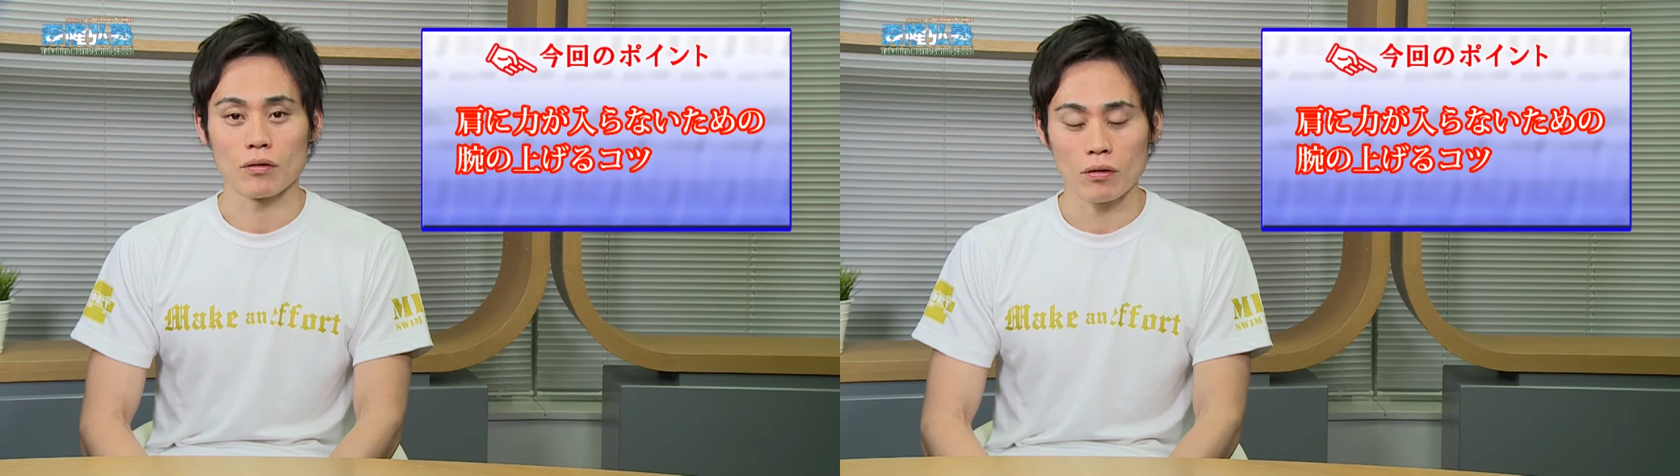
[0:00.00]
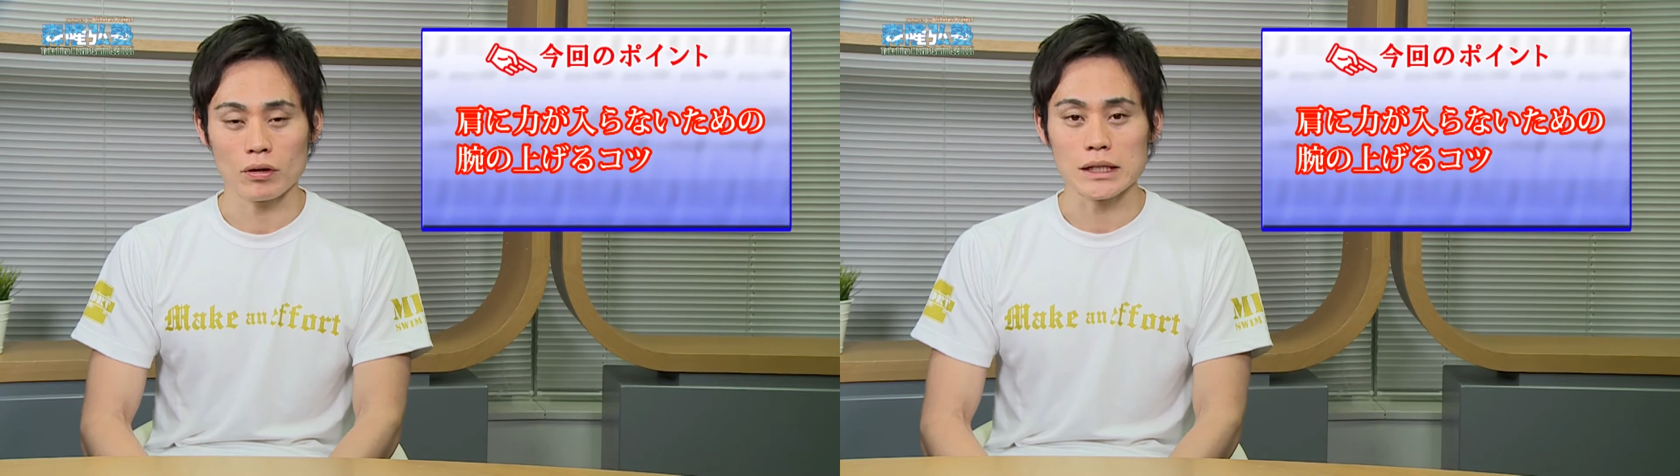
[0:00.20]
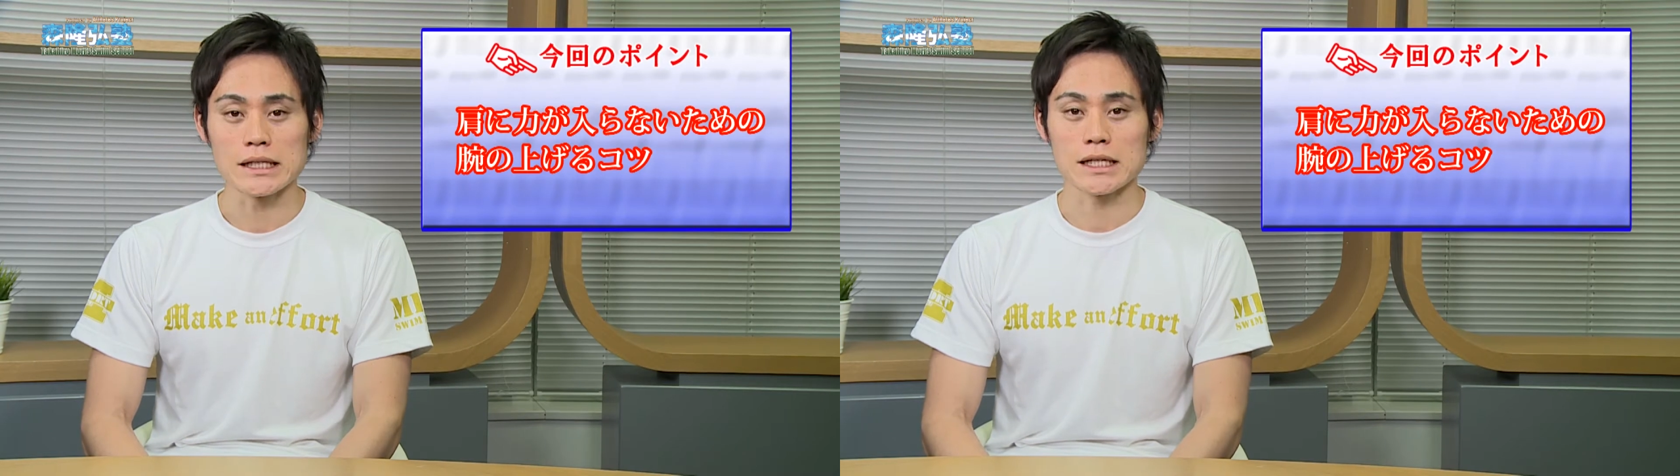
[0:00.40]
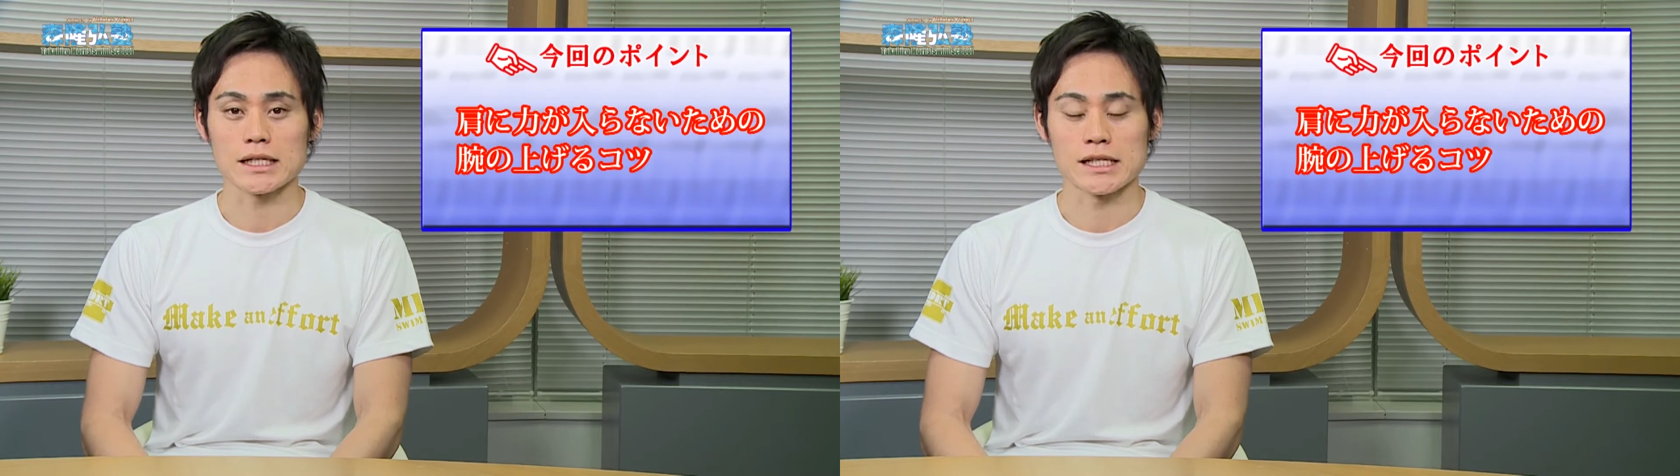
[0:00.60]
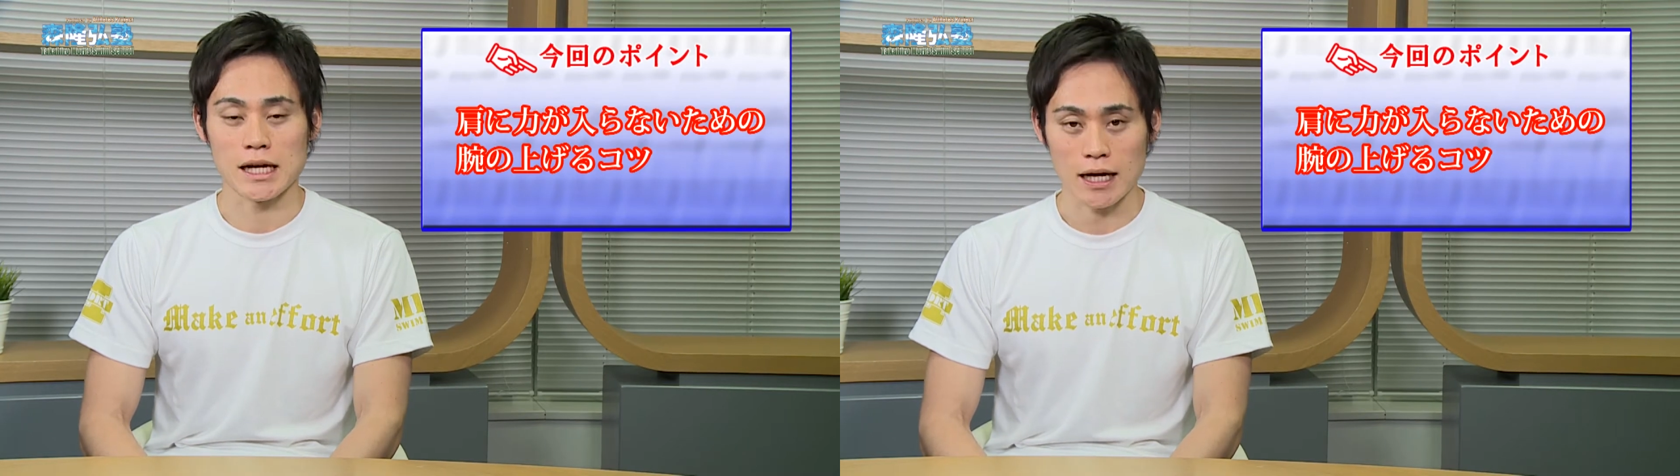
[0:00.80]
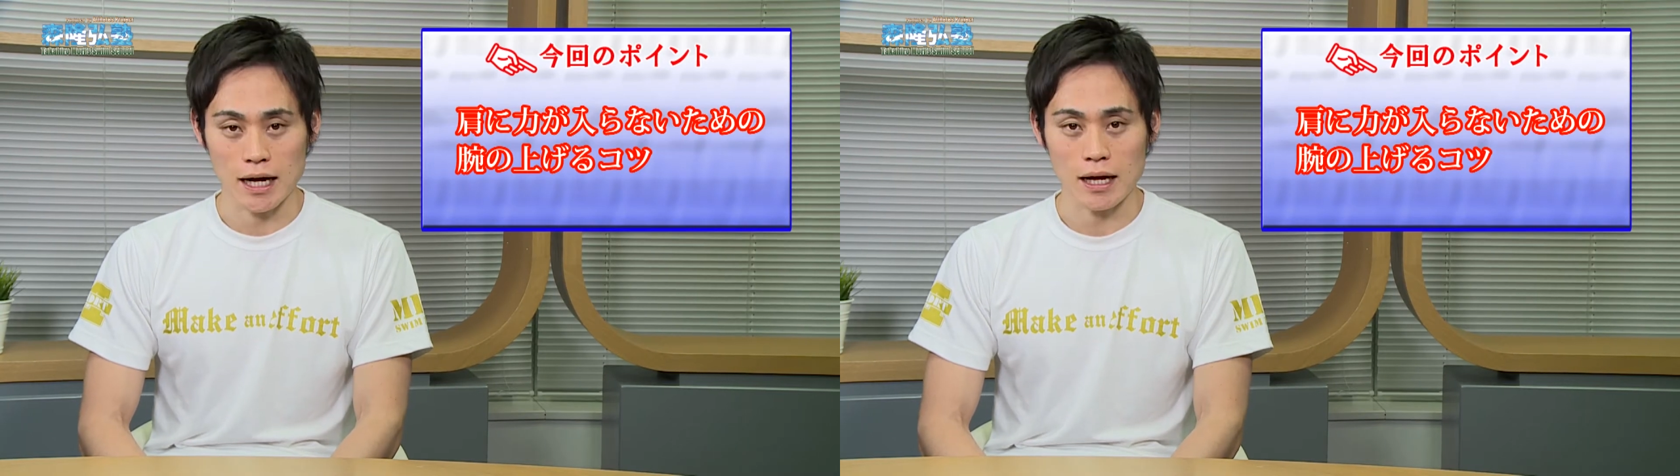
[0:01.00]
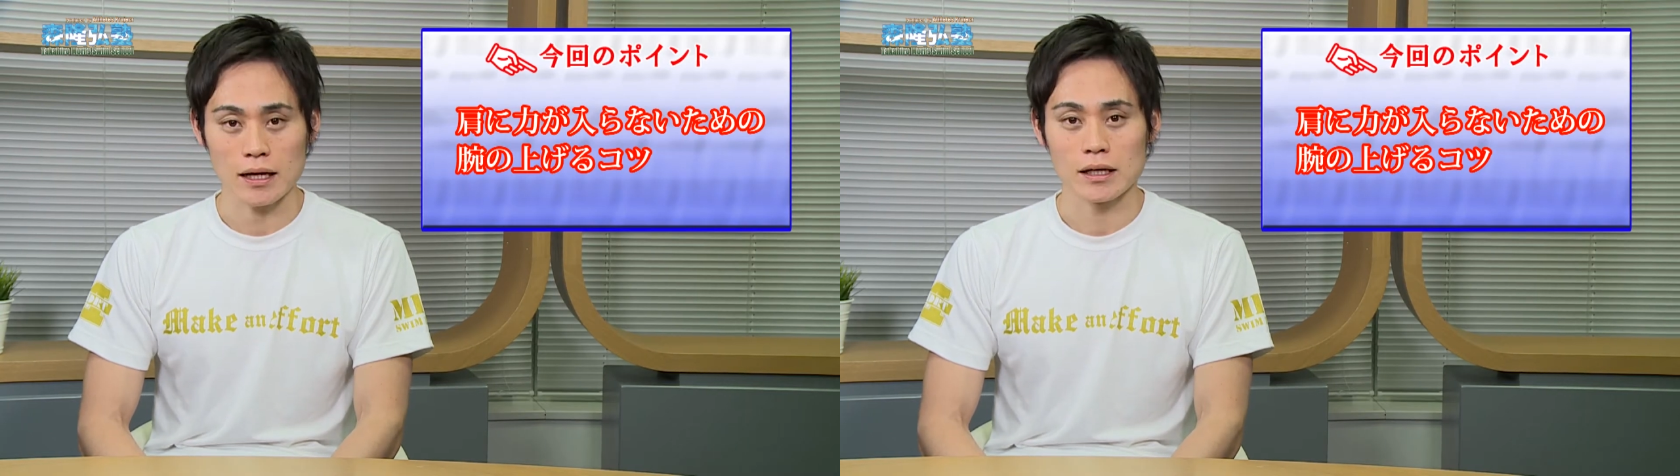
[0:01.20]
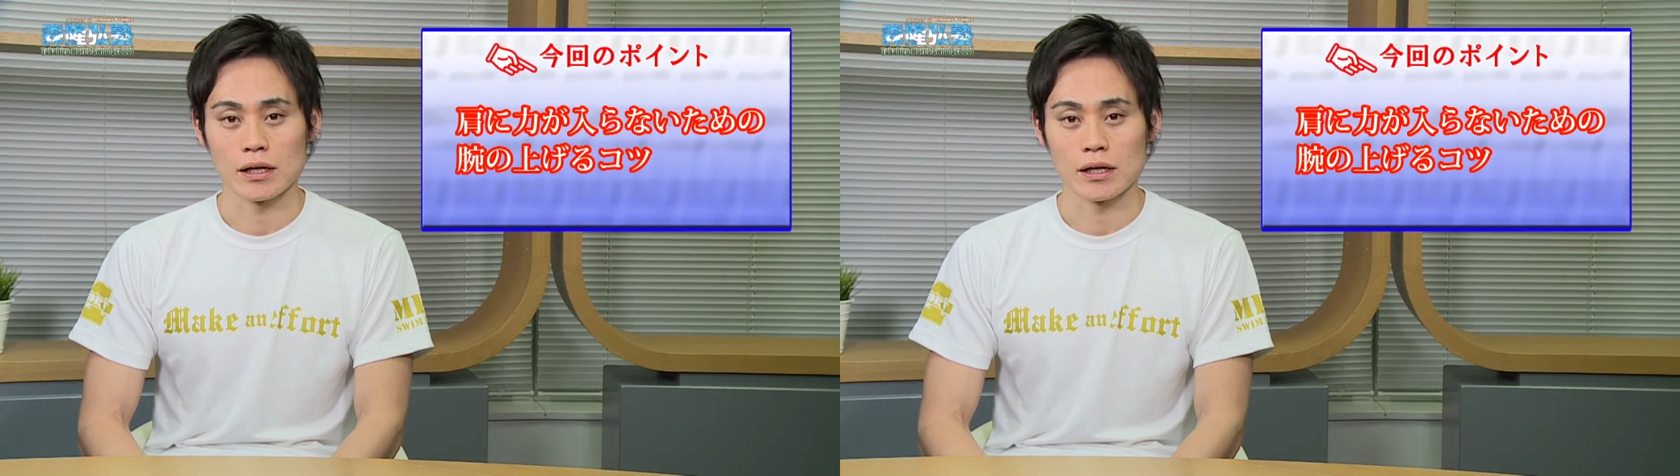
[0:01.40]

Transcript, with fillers: を意識しながら